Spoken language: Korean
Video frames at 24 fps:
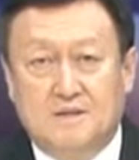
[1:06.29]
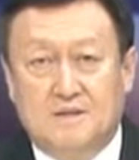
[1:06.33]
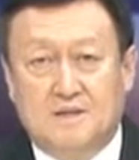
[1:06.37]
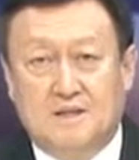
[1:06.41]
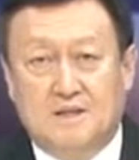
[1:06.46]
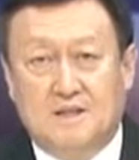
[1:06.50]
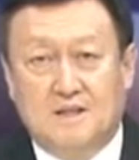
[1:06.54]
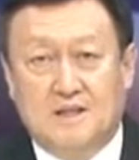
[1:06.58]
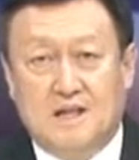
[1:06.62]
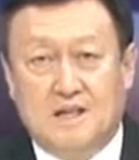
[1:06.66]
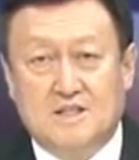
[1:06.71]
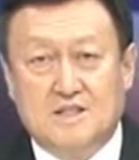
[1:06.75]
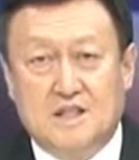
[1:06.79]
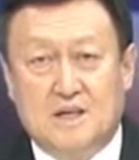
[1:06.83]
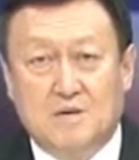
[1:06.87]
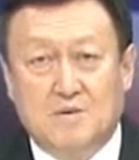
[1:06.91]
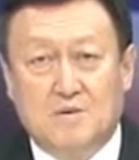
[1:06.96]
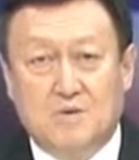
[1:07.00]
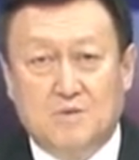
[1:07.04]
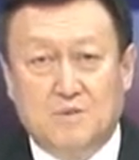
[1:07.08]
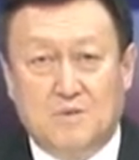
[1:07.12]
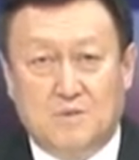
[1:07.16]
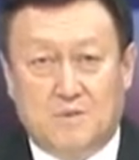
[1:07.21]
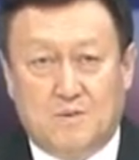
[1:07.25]
일을 하지
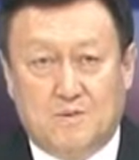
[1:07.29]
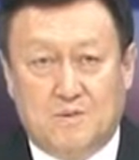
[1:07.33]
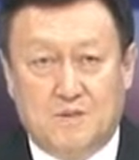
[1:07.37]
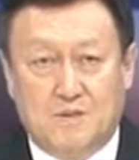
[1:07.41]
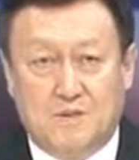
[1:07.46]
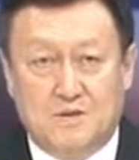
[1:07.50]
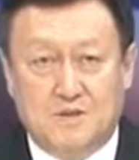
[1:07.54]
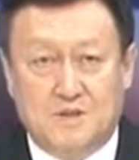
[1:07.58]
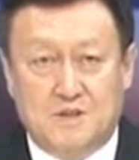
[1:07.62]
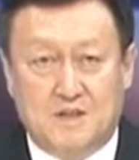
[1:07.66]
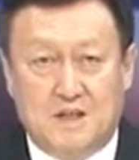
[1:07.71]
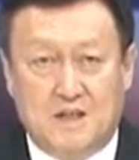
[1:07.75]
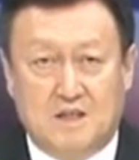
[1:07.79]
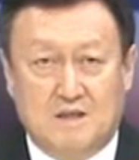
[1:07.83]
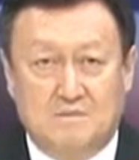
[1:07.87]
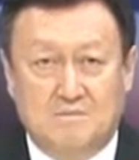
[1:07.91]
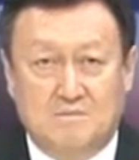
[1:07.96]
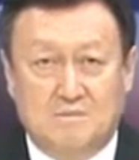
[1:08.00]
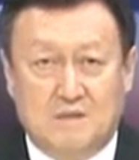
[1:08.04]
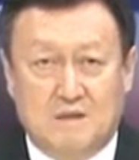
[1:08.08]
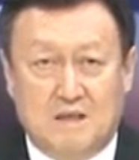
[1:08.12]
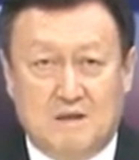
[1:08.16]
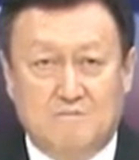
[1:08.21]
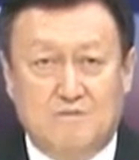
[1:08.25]
않고도
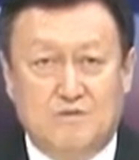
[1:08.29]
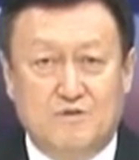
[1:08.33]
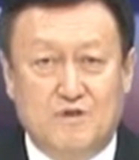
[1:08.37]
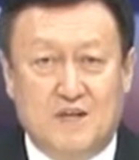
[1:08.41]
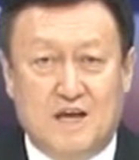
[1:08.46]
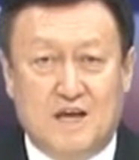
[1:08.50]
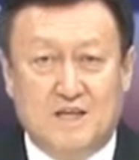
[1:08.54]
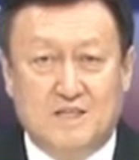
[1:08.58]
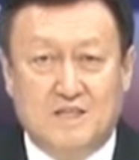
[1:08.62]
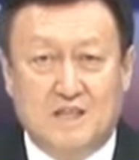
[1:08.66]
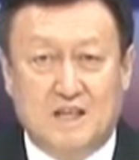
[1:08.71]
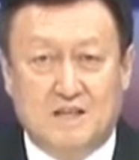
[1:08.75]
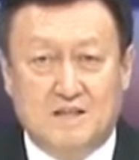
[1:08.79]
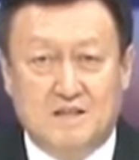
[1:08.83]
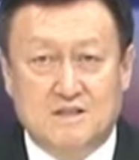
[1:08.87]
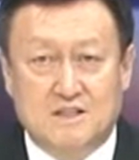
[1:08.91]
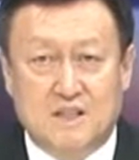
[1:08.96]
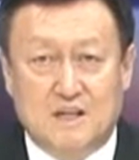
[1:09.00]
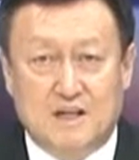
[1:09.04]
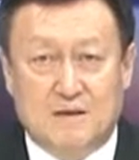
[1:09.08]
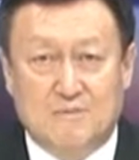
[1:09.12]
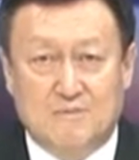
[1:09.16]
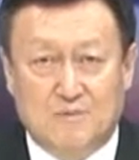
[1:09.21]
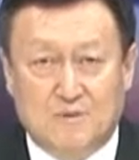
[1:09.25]
세금 한 푼 내지 않은
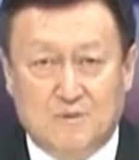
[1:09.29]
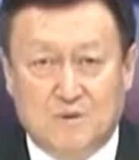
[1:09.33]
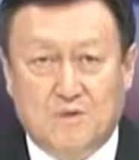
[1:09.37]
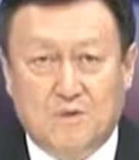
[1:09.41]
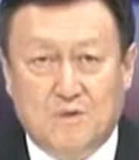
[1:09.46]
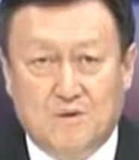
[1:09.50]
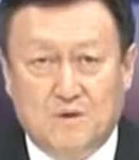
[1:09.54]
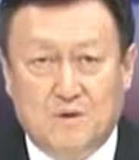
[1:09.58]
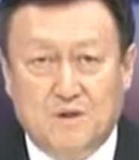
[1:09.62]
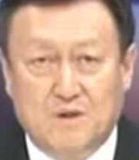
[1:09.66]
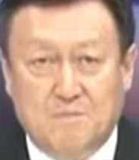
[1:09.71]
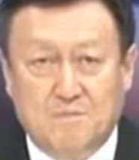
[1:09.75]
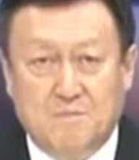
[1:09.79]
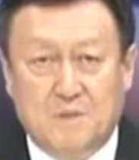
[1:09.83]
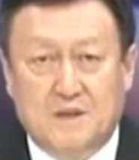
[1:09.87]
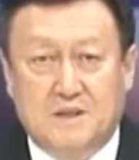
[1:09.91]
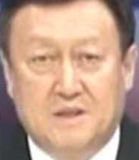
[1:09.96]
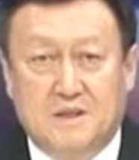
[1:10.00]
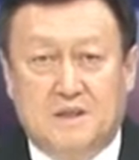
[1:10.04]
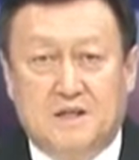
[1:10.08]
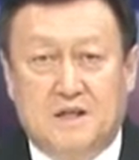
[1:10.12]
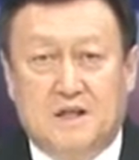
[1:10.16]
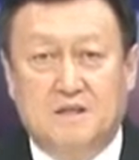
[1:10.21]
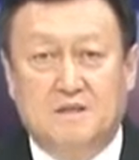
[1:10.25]
사람도
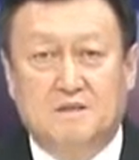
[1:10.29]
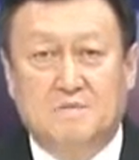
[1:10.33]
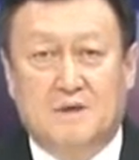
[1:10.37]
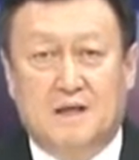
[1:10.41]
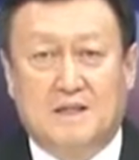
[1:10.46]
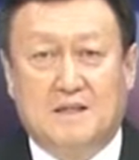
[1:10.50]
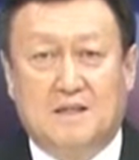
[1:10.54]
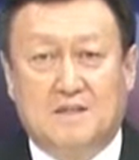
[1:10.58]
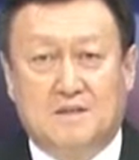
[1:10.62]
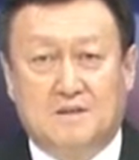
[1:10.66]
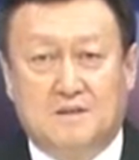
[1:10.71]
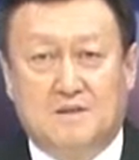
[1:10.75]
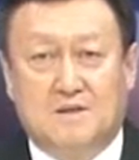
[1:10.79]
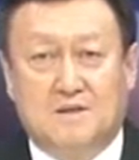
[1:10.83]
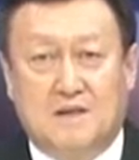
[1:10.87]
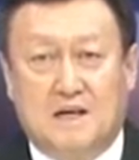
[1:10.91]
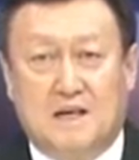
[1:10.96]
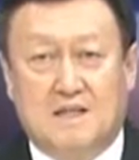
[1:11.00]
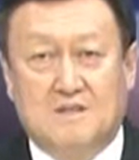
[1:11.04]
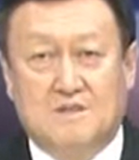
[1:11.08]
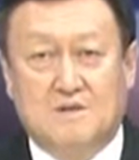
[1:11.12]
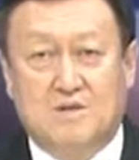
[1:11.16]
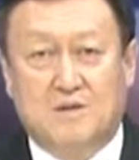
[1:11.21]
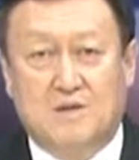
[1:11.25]
메디케이드 받아서
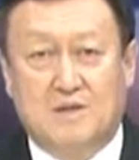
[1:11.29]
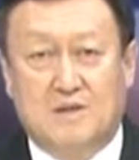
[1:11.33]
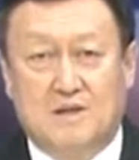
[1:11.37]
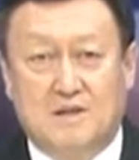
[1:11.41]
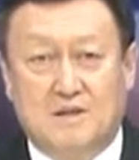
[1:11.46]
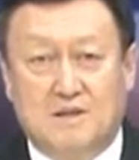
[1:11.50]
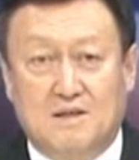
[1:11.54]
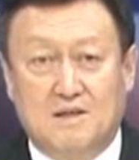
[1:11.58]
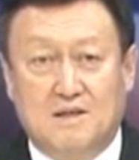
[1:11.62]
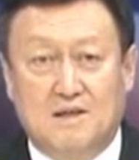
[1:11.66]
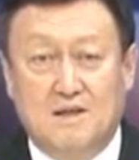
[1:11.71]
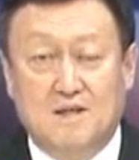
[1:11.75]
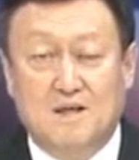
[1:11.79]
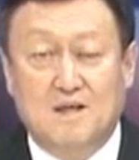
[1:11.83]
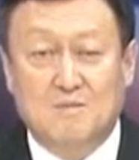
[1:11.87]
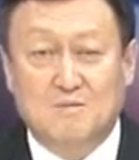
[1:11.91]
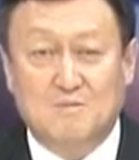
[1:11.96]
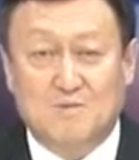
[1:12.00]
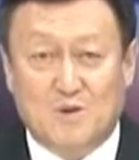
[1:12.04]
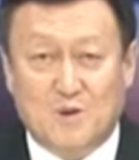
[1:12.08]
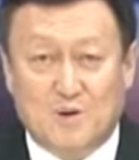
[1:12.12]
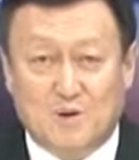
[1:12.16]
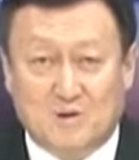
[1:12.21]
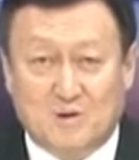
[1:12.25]
각종 혜택을
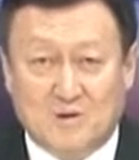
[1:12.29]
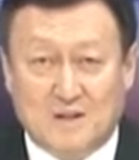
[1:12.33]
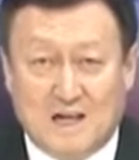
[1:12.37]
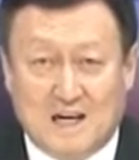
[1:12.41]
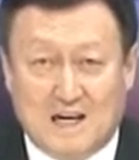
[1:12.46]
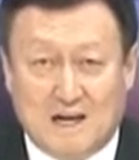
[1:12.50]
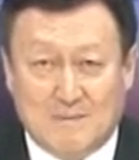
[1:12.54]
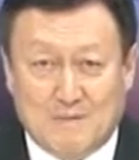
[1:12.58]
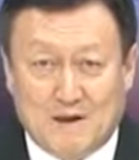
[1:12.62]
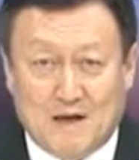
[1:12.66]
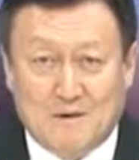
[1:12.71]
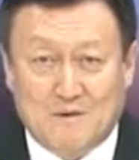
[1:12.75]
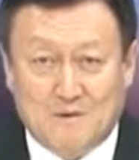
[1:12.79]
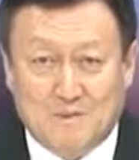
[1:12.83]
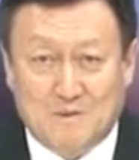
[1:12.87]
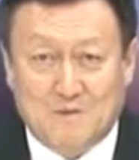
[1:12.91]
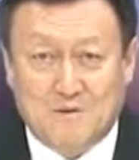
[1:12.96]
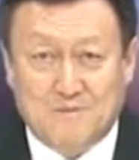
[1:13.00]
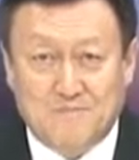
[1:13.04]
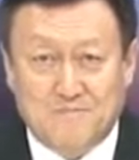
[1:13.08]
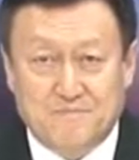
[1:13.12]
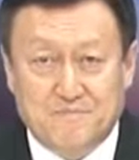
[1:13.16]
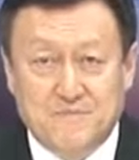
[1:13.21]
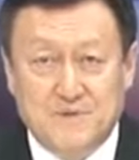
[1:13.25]
무료로 다
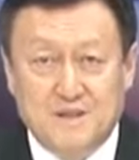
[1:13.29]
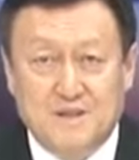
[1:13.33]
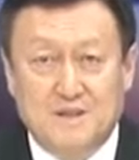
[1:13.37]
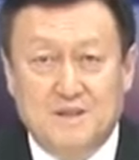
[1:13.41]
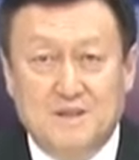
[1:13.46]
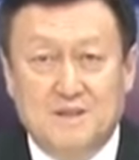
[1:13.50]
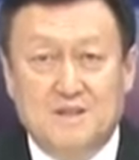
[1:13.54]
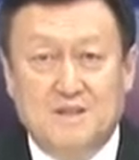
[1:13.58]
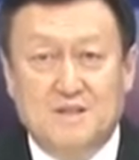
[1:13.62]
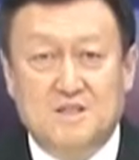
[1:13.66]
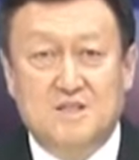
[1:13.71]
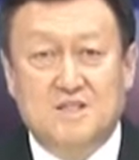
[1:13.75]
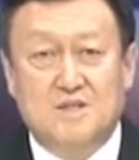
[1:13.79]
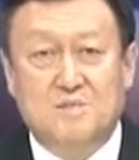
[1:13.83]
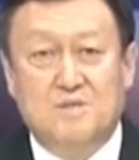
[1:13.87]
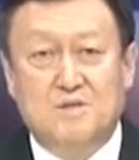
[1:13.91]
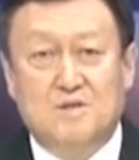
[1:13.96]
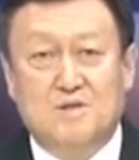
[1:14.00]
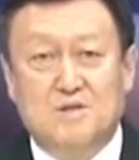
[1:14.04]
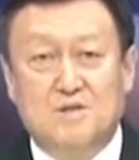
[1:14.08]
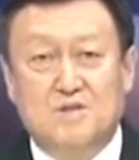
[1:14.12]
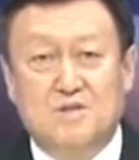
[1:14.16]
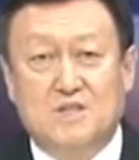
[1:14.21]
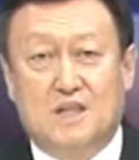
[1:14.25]
받고
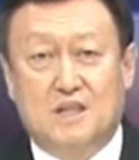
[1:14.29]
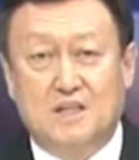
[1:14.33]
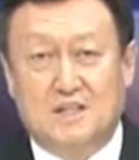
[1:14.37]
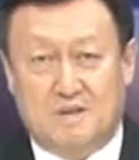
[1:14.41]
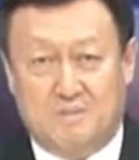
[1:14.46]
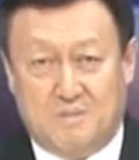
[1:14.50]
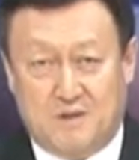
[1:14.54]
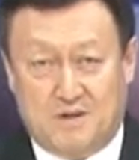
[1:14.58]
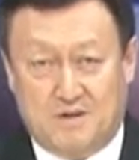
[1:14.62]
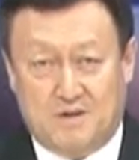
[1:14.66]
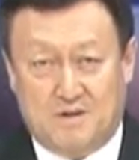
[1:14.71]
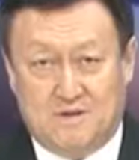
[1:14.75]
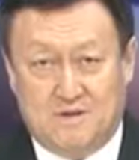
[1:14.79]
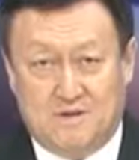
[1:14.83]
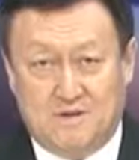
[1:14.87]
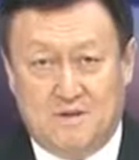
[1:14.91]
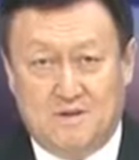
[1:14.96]
시민권자가 되면